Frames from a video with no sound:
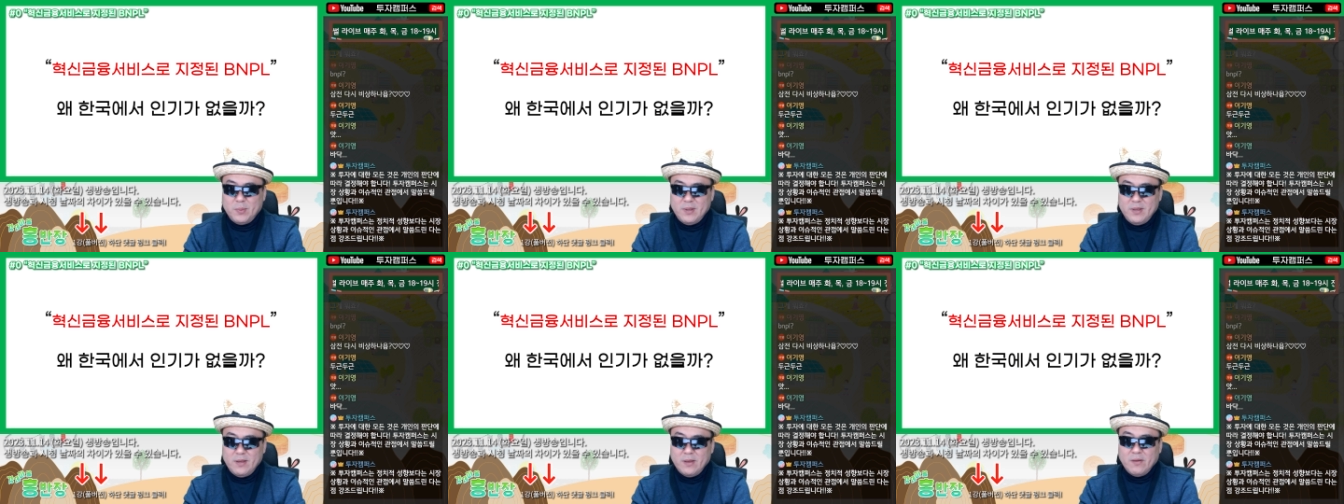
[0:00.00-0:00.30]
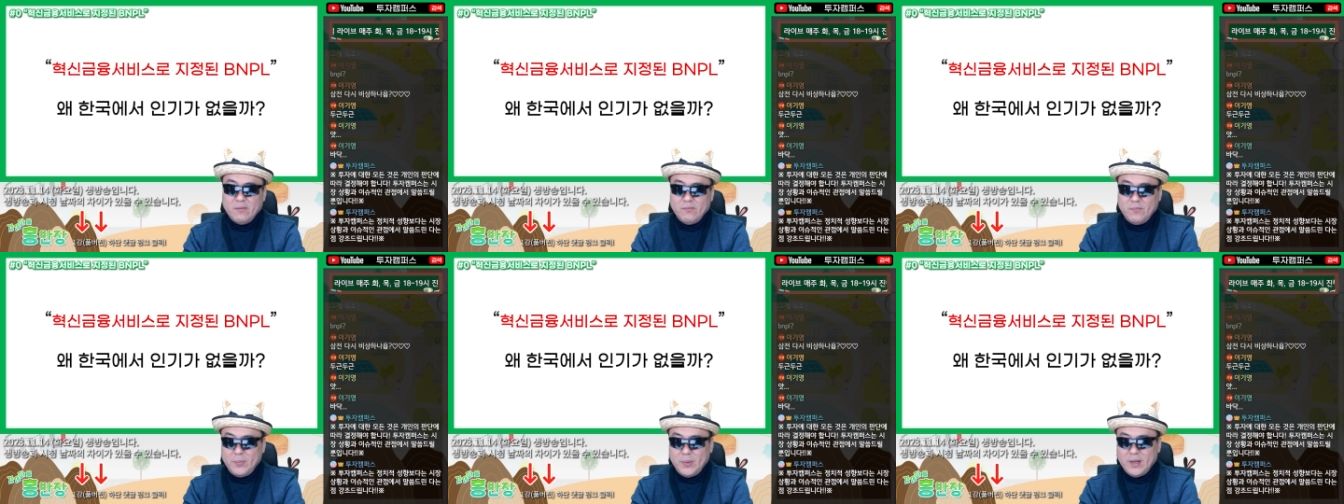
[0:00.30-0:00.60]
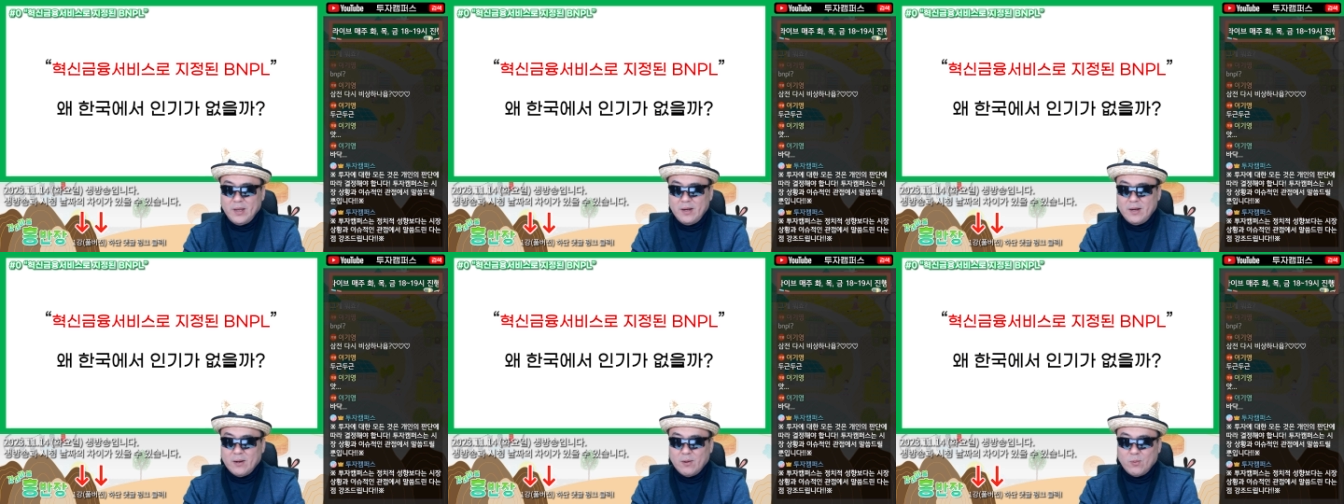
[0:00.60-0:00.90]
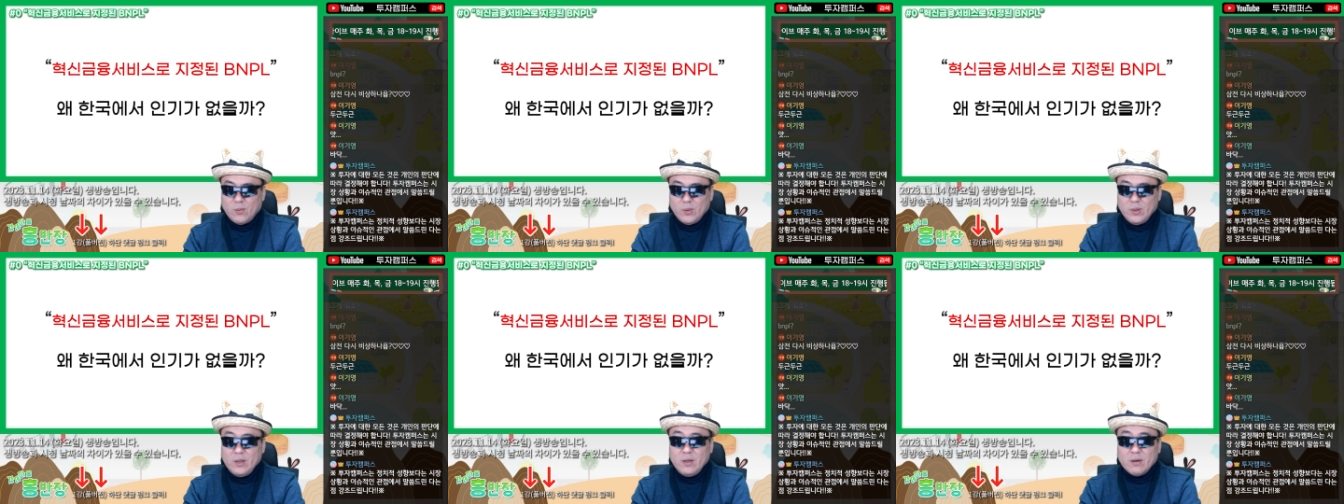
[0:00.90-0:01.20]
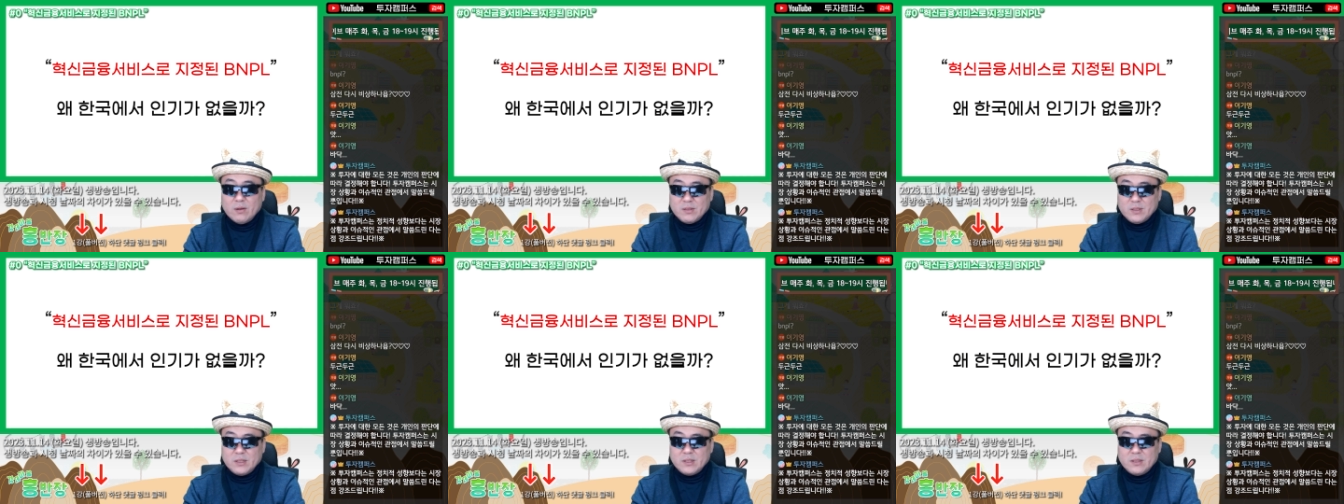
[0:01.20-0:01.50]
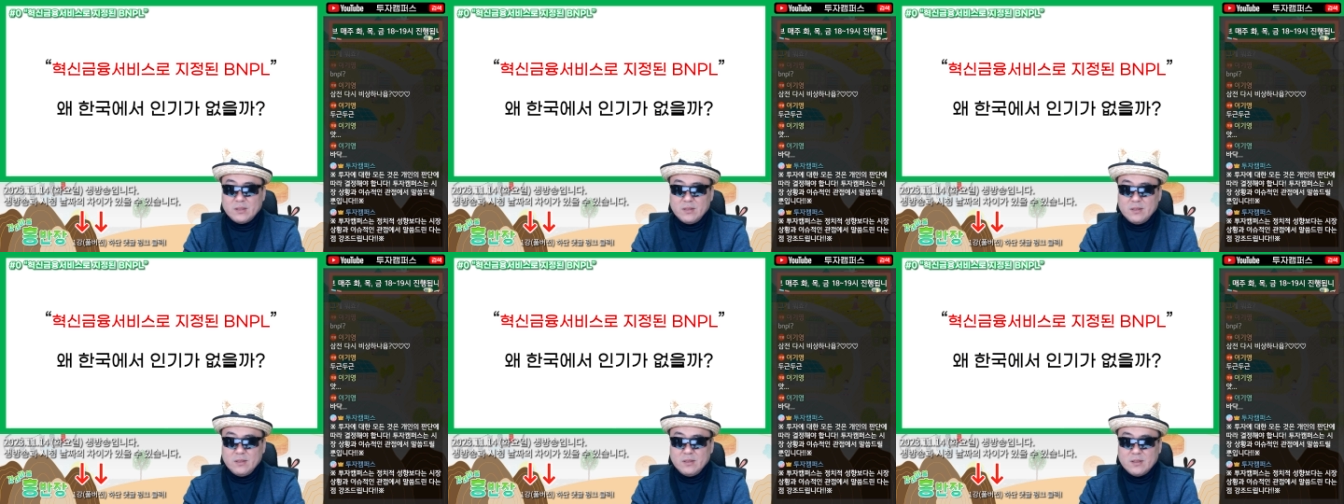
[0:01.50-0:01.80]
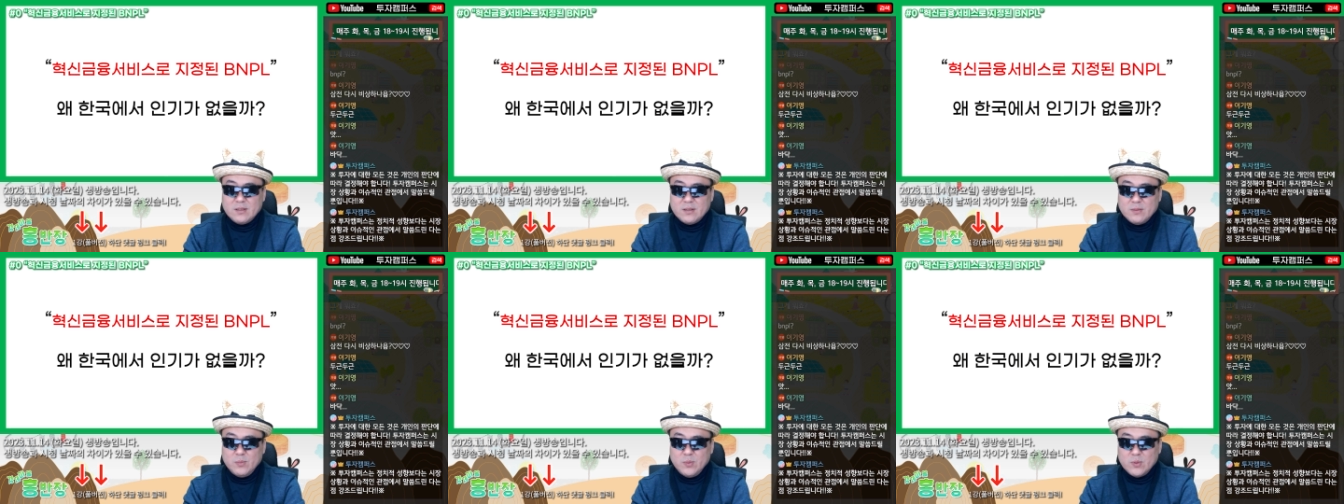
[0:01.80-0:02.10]
BNPL이라고
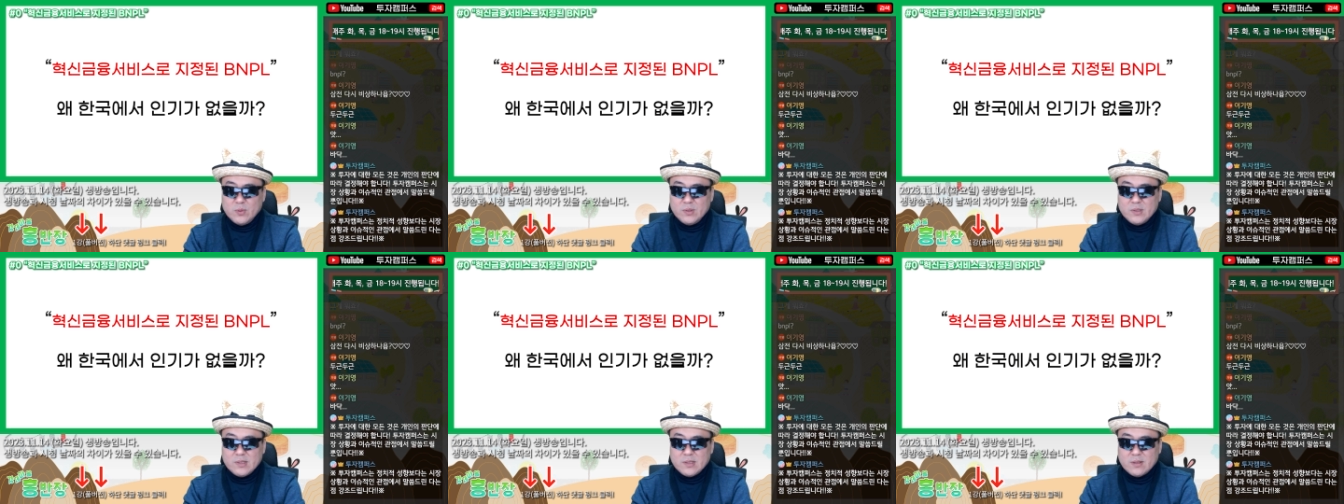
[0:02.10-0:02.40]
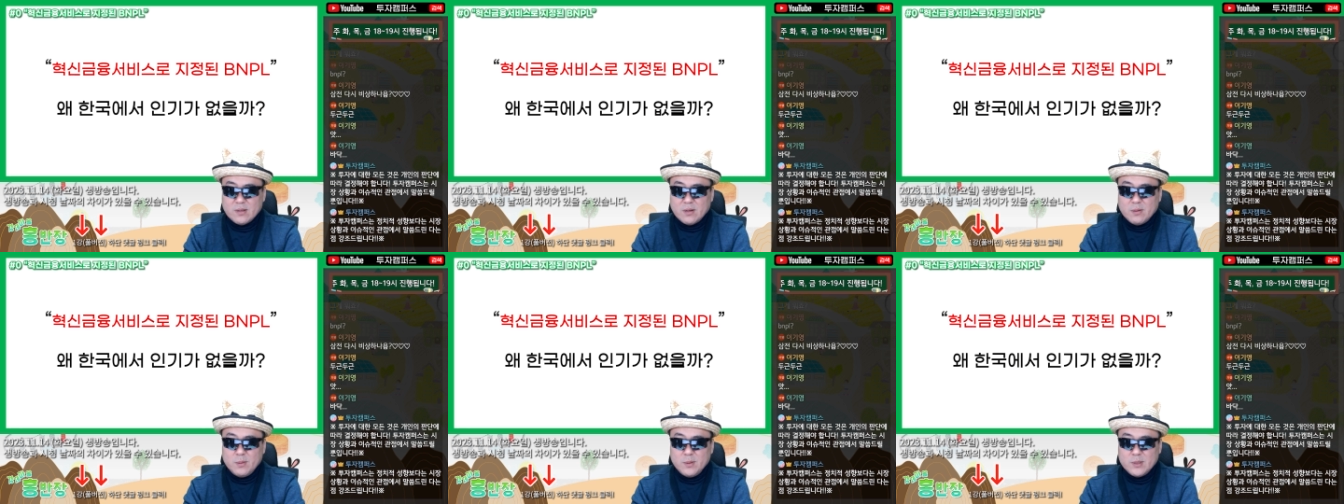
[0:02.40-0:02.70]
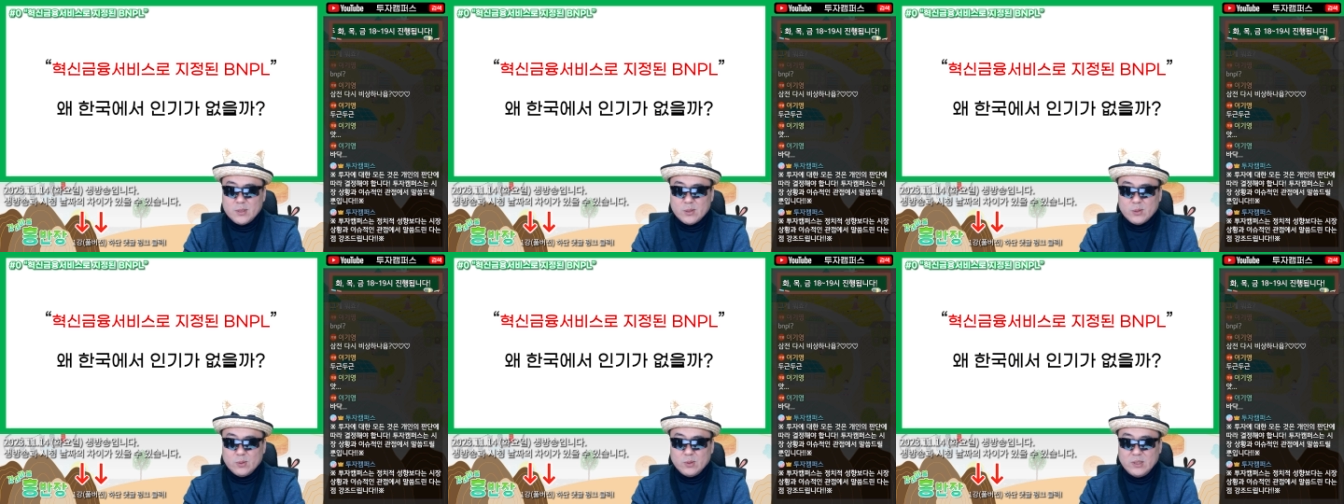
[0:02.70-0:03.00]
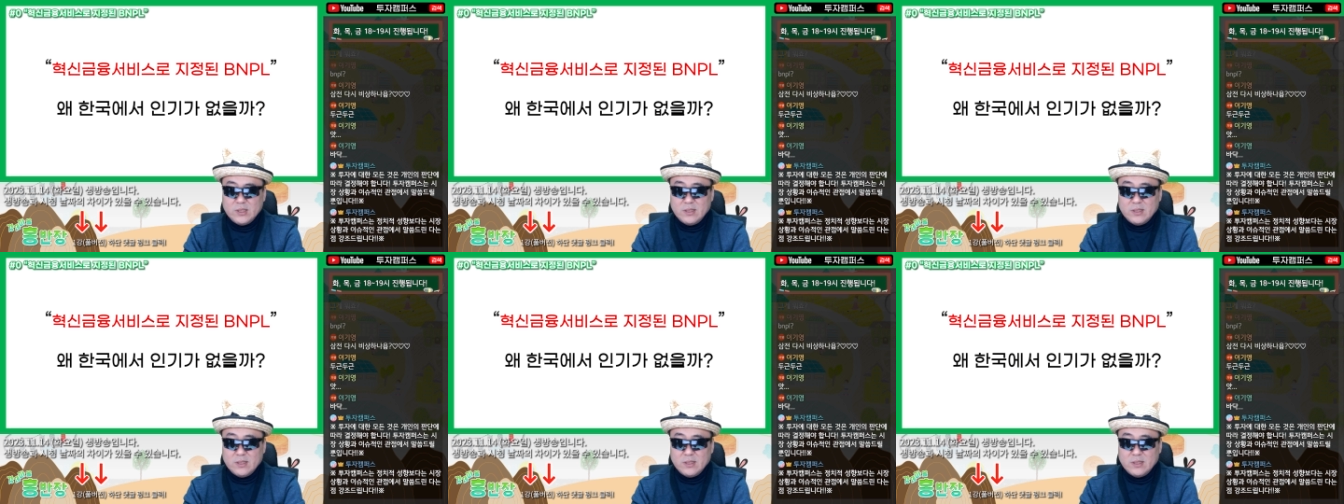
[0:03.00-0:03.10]
혁신금융서비스로